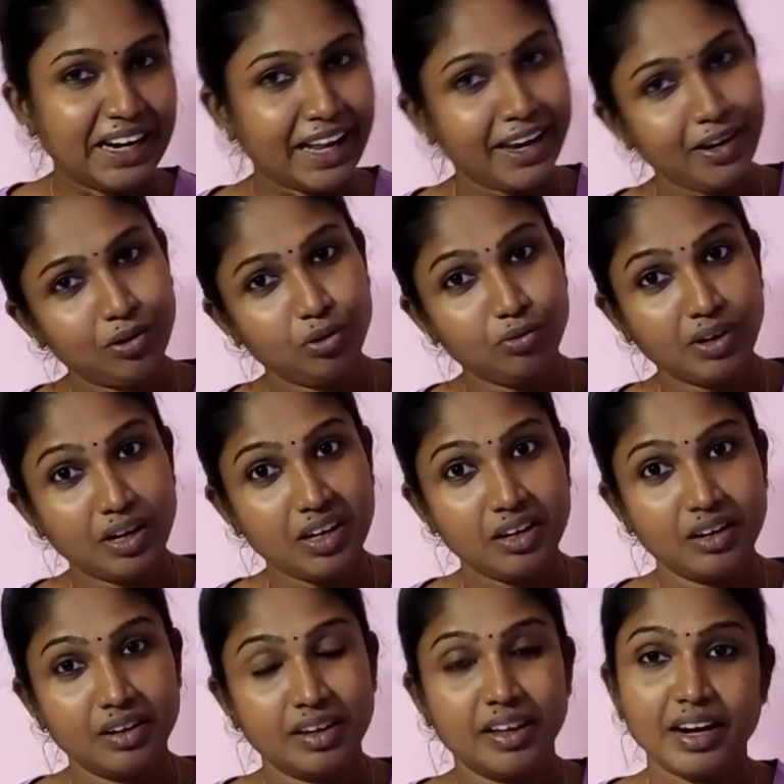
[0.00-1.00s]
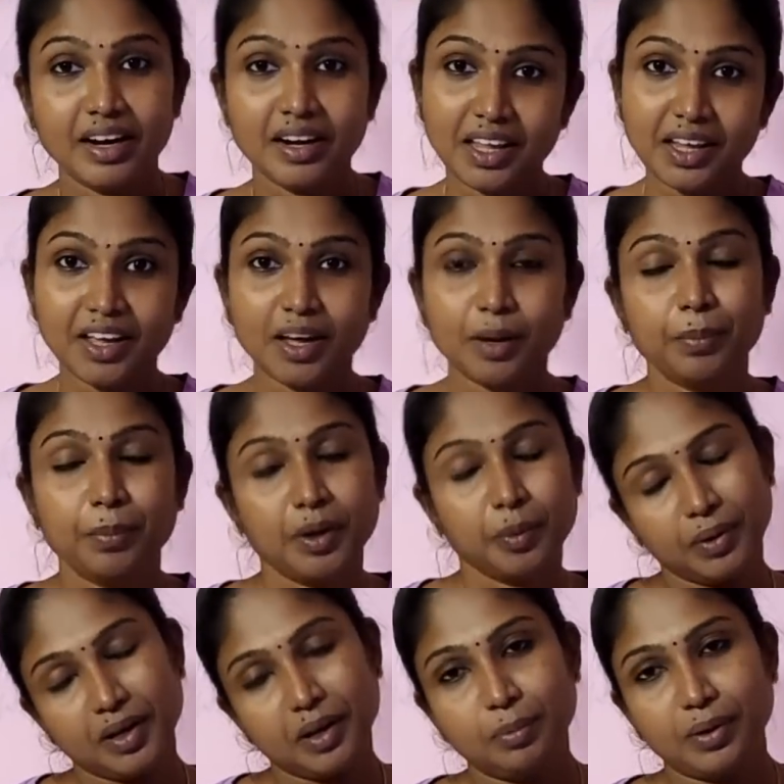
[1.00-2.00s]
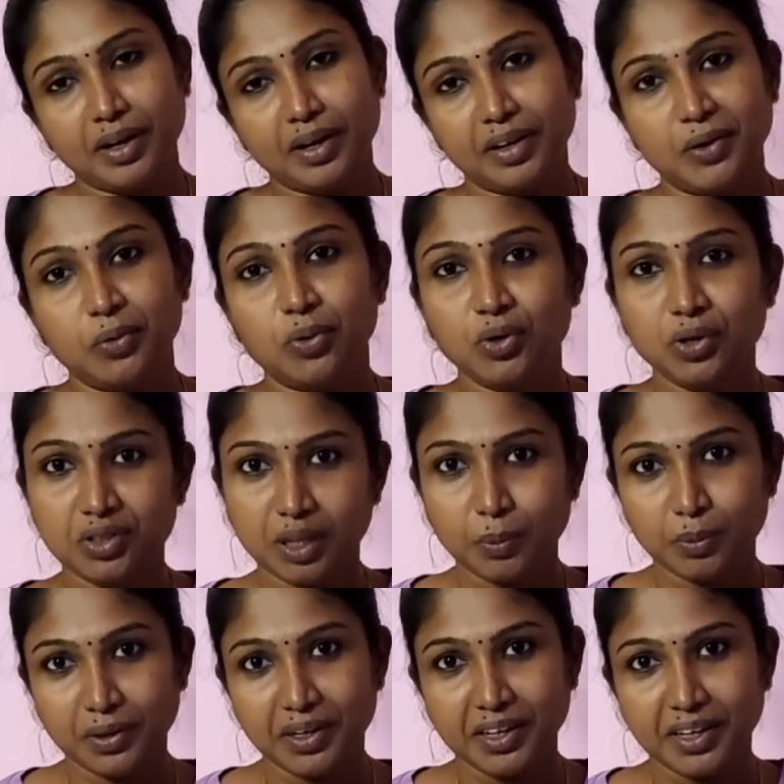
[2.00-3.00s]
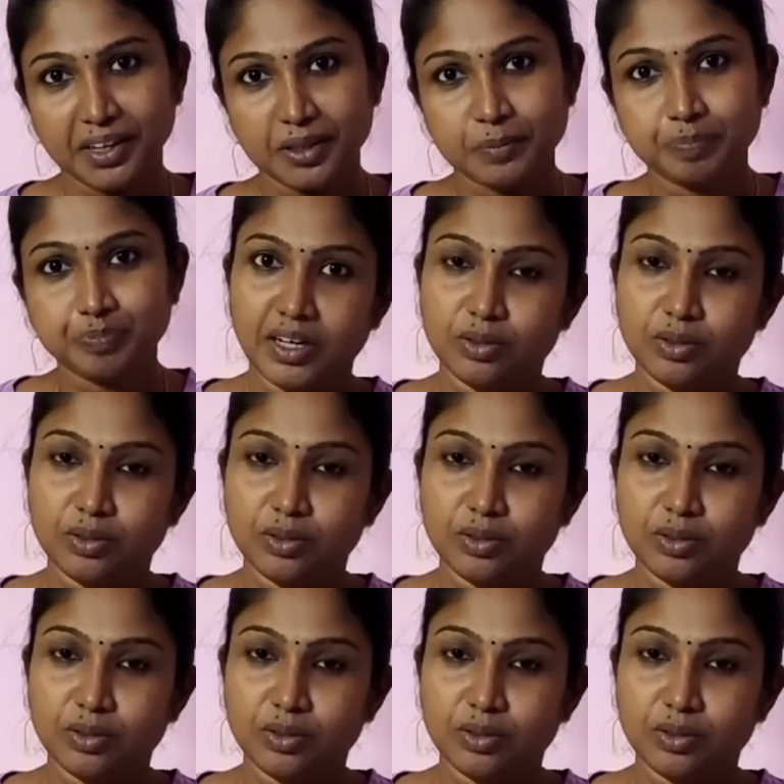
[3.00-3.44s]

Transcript: நைட்டும் வெயிட் எடுங்க ரெண்டையும் கம்பேர் பண்ணி பாருங்கள் ஒன்றும் தப்பு கிடையாது